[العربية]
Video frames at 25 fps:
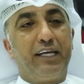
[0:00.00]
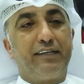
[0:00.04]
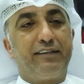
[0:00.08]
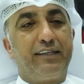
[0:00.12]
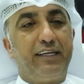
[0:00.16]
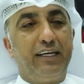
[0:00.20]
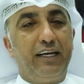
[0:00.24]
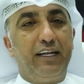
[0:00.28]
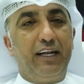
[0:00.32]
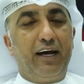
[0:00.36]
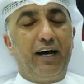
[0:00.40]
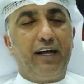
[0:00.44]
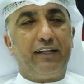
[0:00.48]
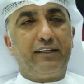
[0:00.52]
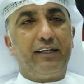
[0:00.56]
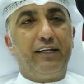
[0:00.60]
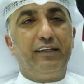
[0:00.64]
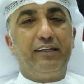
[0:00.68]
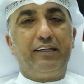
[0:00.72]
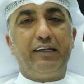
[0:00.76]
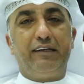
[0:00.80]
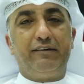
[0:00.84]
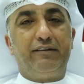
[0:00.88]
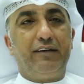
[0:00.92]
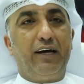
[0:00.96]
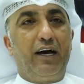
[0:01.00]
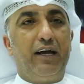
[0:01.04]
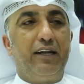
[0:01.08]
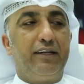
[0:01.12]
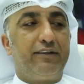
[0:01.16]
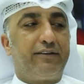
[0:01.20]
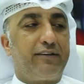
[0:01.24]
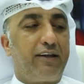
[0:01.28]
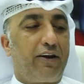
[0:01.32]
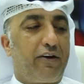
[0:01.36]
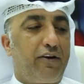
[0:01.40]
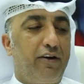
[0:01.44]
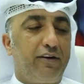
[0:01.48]
تسهيلات انت
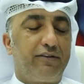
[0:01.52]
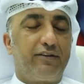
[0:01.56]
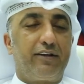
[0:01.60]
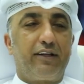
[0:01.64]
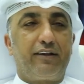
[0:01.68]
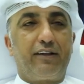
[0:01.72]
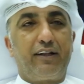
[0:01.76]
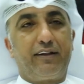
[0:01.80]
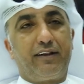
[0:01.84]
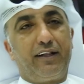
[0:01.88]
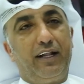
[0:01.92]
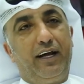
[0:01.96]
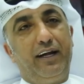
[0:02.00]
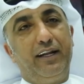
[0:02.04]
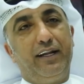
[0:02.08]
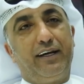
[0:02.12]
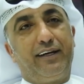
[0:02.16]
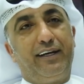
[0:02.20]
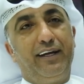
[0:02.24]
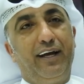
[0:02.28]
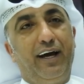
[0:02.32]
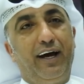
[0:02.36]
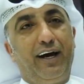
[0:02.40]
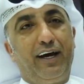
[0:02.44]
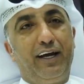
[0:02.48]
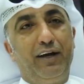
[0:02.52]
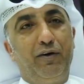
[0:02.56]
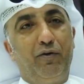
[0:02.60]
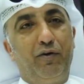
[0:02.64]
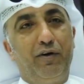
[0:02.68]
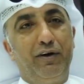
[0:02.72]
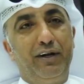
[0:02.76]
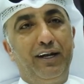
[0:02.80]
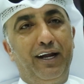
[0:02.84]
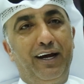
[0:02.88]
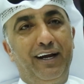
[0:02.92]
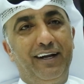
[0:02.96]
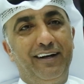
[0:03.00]
جالس الرخصه تطلع لك صح. يا اخي
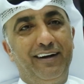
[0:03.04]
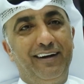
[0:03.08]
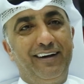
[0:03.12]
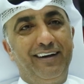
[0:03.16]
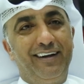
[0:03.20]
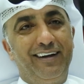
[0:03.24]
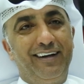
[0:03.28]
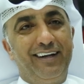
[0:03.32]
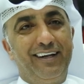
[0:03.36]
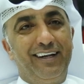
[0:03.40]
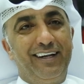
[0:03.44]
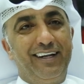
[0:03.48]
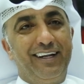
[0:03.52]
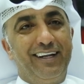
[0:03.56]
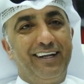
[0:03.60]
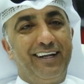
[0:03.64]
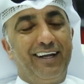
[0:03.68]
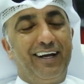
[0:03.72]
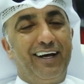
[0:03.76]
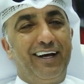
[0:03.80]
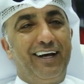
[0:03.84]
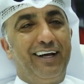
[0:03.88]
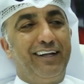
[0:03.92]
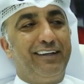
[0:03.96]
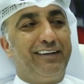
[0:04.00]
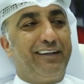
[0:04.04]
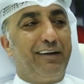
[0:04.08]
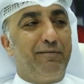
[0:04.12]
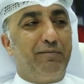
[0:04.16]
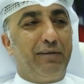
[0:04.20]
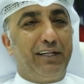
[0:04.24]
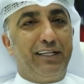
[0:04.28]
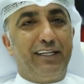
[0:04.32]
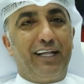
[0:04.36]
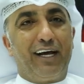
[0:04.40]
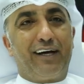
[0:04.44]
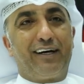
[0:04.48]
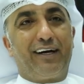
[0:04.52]
اونلاين صح انت
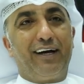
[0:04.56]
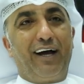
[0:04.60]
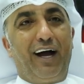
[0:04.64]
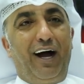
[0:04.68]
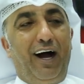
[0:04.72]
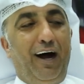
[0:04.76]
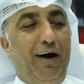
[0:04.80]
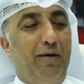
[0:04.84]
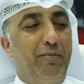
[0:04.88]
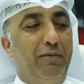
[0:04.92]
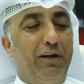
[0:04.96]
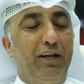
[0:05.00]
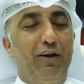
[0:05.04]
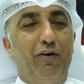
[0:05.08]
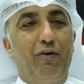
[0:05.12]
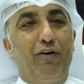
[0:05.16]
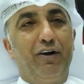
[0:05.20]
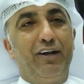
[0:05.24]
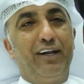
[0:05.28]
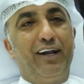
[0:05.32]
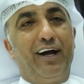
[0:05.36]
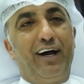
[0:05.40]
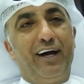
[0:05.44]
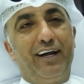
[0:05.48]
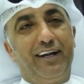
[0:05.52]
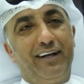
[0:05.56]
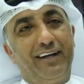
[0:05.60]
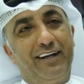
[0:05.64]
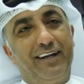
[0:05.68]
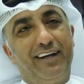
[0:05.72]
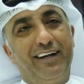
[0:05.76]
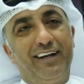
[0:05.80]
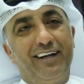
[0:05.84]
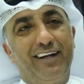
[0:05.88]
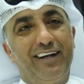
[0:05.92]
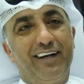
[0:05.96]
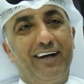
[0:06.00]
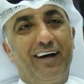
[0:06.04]
بدك عامل اونلاين
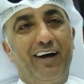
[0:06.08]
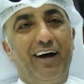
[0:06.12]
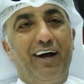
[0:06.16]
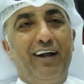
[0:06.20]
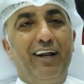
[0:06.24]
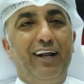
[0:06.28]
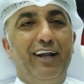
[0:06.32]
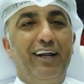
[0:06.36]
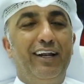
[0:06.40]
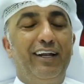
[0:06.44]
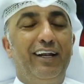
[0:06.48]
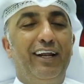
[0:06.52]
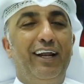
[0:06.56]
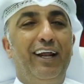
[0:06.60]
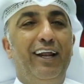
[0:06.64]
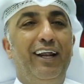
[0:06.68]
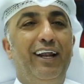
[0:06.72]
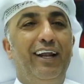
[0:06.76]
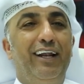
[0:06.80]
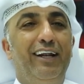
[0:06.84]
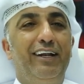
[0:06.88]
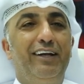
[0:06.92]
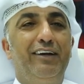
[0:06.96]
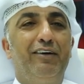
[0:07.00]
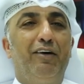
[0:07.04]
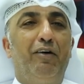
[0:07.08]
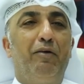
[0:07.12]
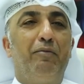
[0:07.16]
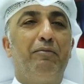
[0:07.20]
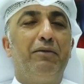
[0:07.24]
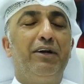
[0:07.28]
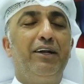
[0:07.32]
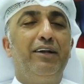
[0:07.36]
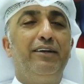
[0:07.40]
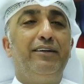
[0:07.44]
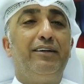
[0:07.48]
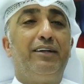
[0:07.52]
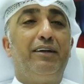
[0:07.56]
موجود هذا
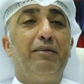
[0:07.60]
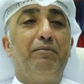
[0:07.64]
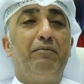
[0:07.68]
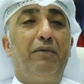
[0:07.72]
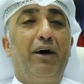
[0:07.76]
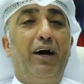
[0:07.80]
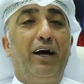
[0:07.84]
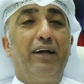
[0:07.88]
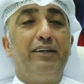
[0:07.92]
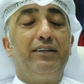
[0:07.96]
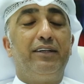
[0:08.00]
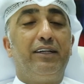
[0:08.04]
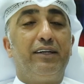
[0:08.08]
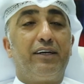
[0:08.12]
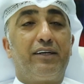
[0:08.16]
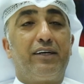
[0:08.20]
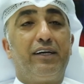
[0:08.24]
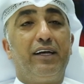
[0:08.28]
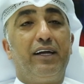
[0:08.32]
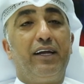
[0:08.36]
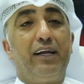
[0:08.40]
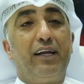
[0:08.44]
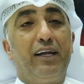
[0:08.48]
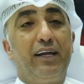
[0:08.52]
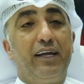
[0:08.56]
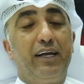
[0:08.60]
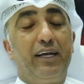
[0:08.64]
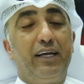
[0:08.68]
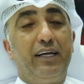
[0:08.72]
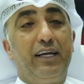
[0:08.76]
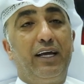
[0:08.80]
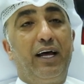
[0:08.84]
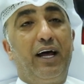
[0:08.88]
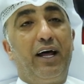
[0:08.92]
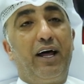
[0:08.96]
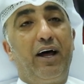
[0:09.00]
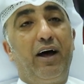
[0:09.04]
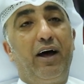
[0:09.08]
اليوم انت ما عندك
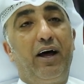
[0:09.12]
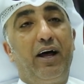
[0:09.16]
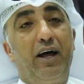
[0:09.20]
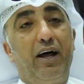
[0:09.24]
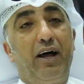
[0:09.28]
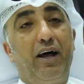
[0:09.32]
يا